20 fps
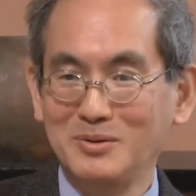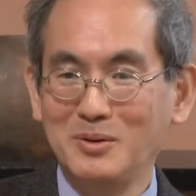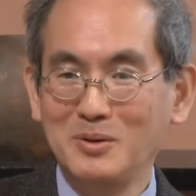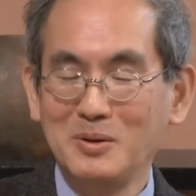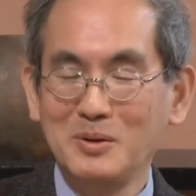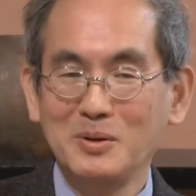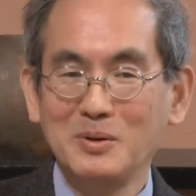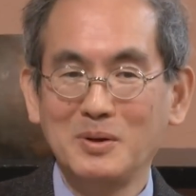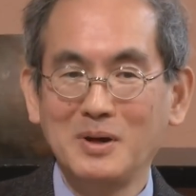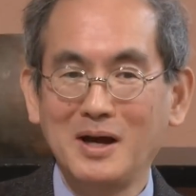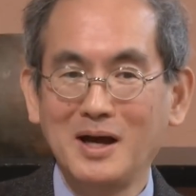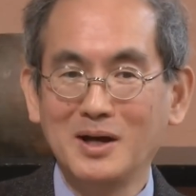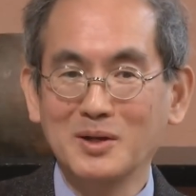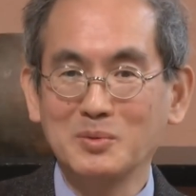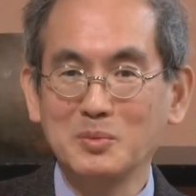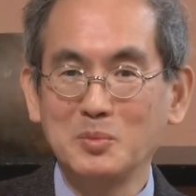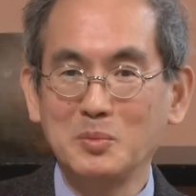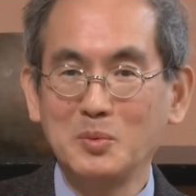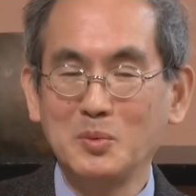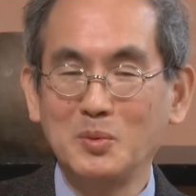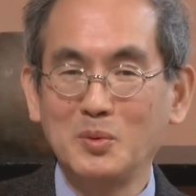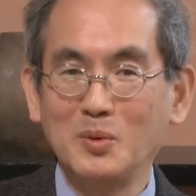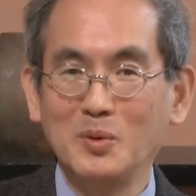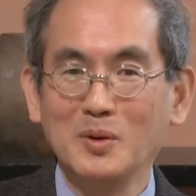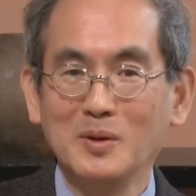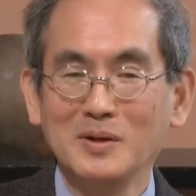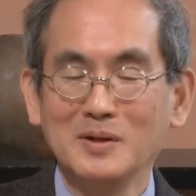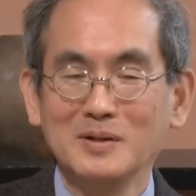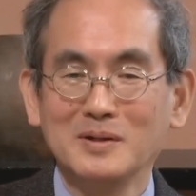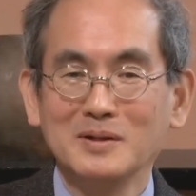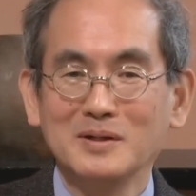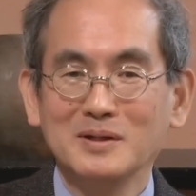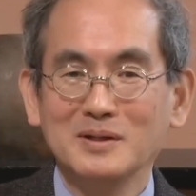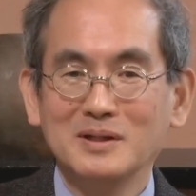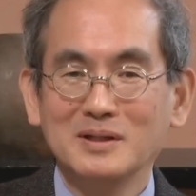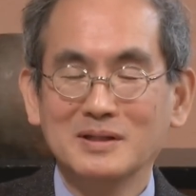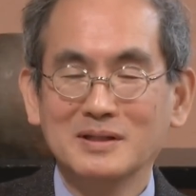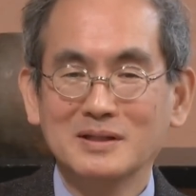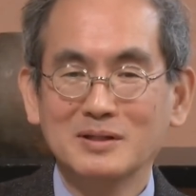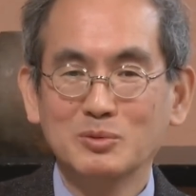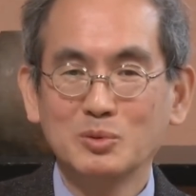うん、あのもう